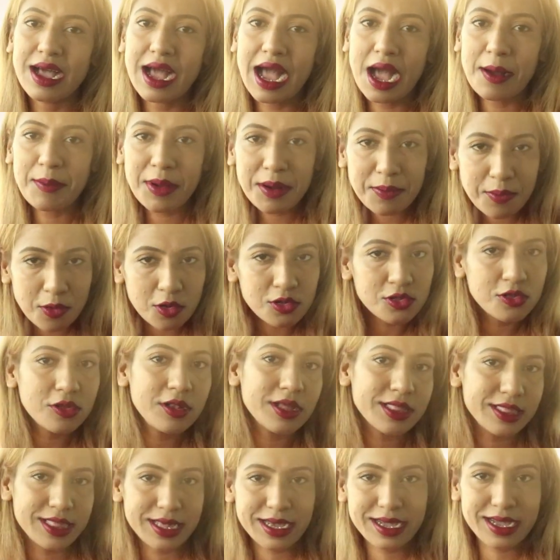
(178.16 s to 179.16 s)
আমার
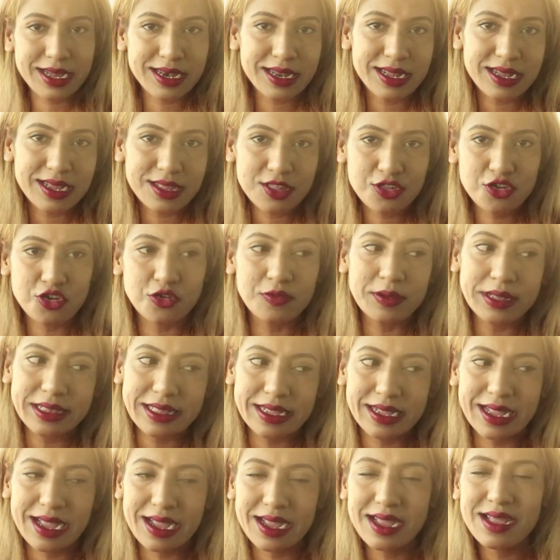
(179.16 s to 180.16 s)
বন্ধুদের যেখানে
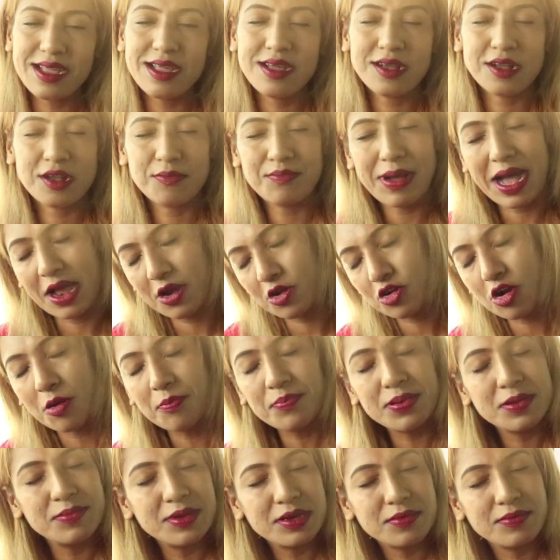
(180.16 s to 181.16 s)
ছবিতে ভালো
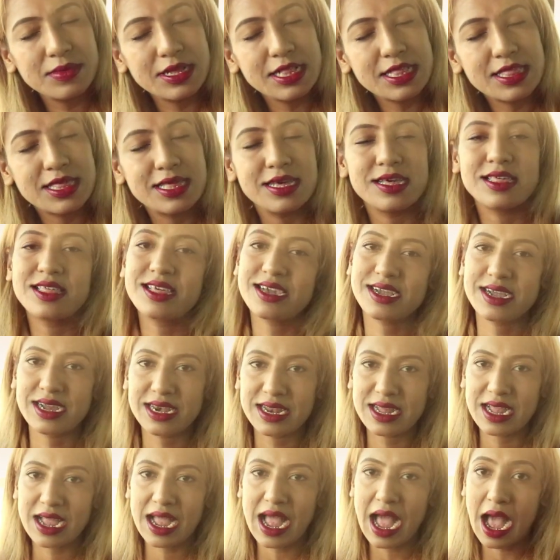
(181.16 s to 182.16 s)
কমপ্লিমেন্ট মিলছে
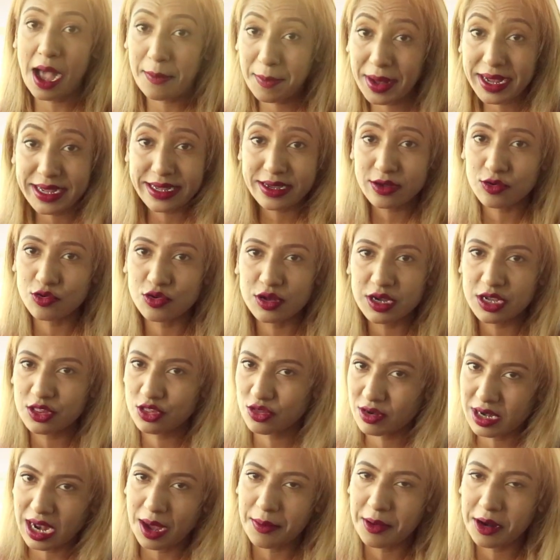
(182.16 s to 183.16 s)
সেখানে আমাকে কোনো
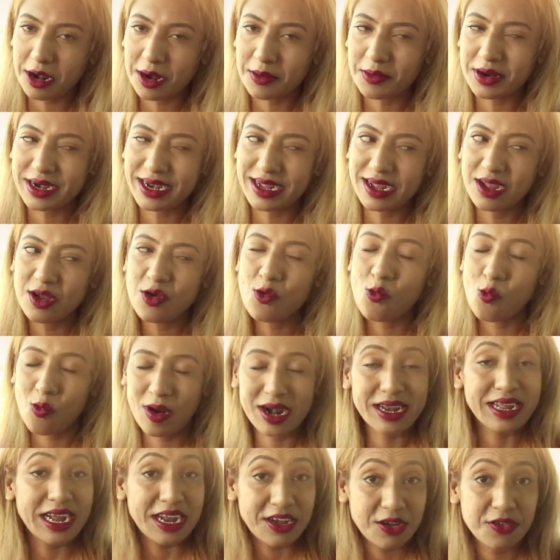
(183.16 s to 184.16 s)
কিছু না বলা মানে
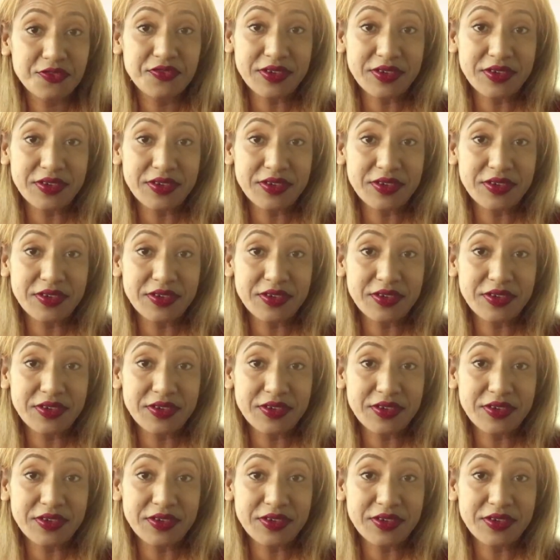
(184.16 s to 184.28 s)
ওয়ান কাইন্ড অফ